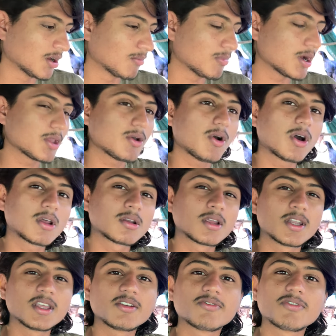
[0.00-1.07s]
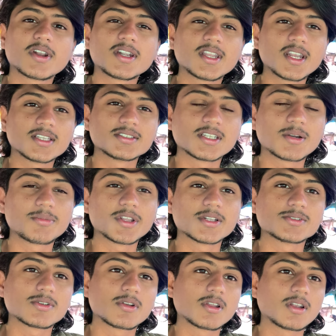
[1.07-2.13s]
பயோ ஆர்கானிக் ஃபெர்டலைசர்
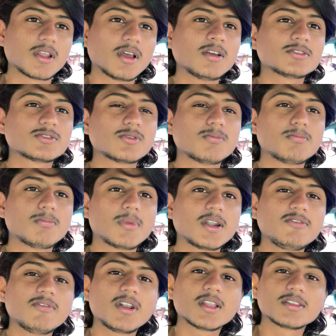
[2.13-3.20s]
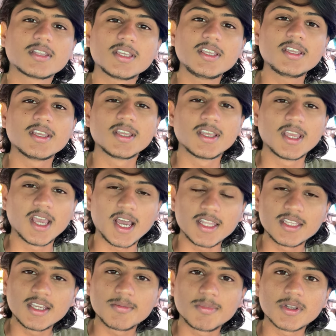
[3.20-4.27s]
அப்படின்னு சொல்லலாம் ஸோ மண் வளத்தை
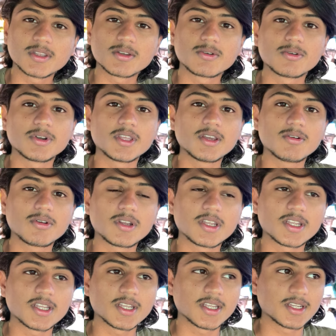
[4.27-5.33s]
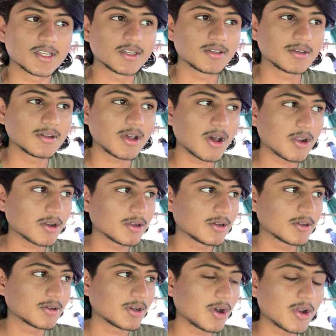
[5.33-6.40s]
அதிகப்படுத்தக்கூடிய ஒரு ஆர்
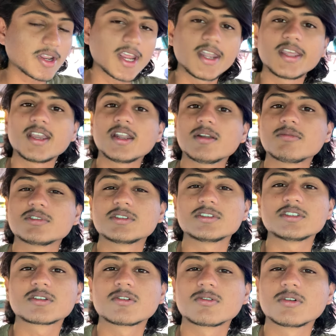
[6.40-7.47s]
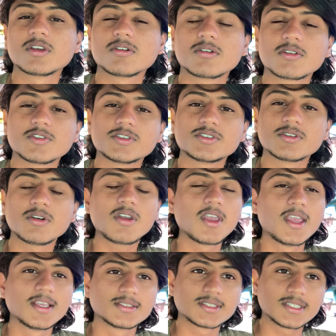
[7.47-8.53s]
ஆர்கானிக்காக நம்ம செஞ்சுக்கக்கூடிய ஒரு விஷயம்
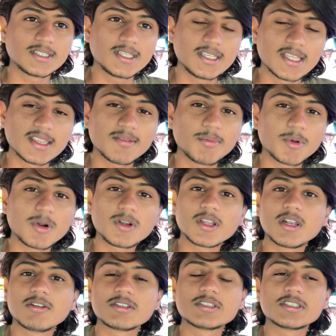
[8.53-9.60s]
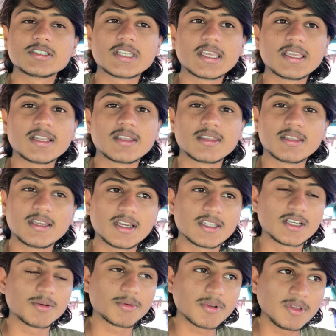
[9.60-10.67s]
ஸோ இது எந்த பொருட்கள் வச்சு செய்கிறது
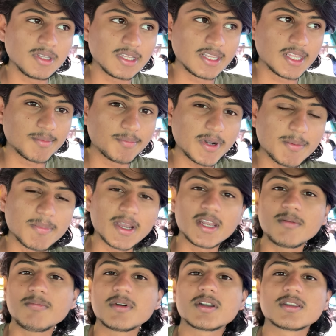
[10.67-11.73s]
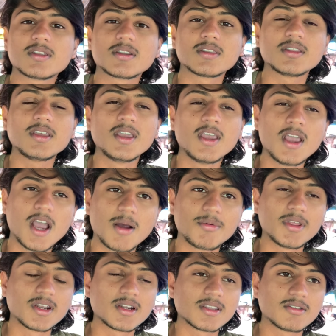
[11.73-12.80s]
அதுக்கப்புறம் இது இது எப்படி பயன்படுத்துறது
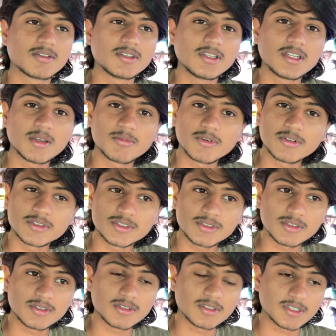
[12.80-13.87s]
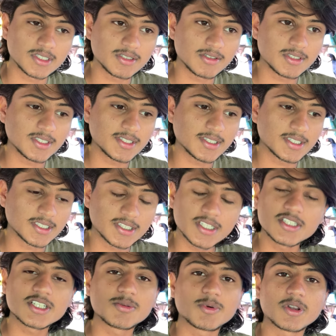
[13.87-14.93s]
அப்படின்றது வந்து நம்ம விஷயம் இது வந்து
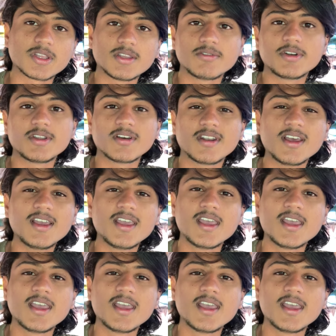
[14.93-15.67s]
தெரிஞ்சுக்க போகிறோம் இந்த வீடியோவில்